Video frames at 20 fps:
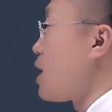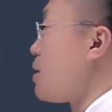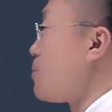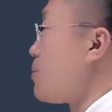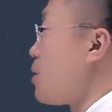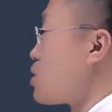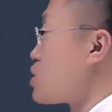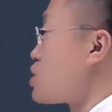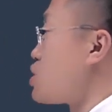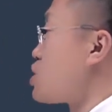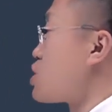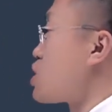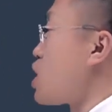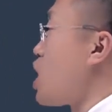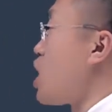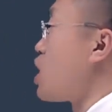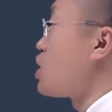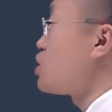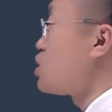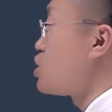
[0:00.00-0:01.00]
行保持
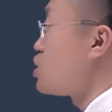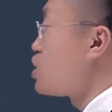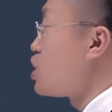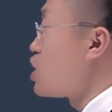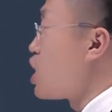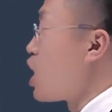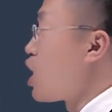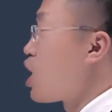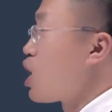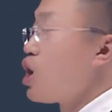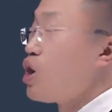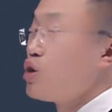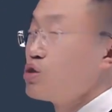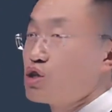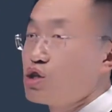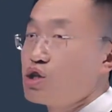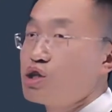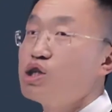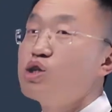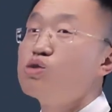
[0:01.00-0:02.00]
长期良好
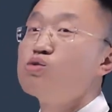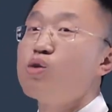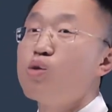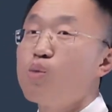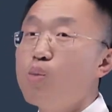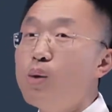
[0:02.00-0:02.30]
的合作